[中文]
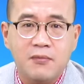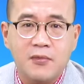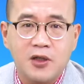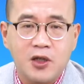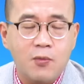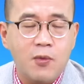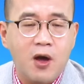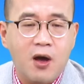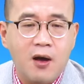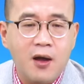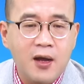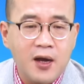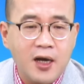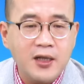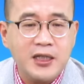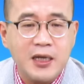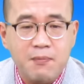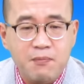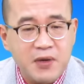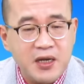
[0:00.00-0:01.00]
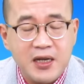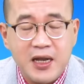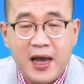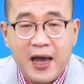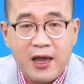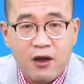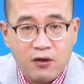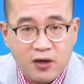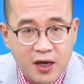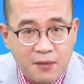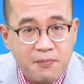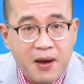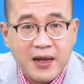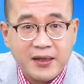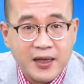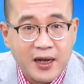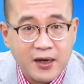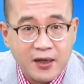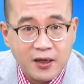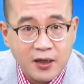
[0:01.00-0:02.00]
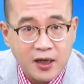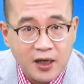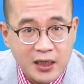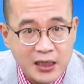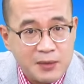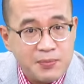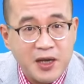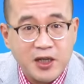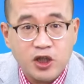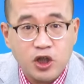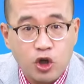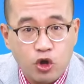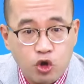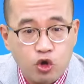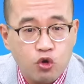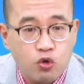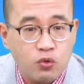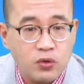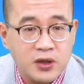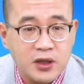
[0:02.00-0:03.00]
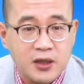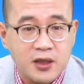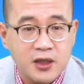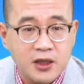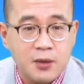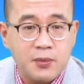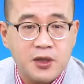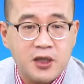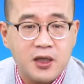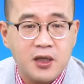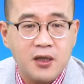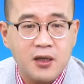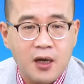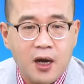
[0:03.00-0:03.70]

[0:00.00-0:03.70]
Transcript: 有没有？而且明年还有更庞大的 EPS 的预估值，是不是？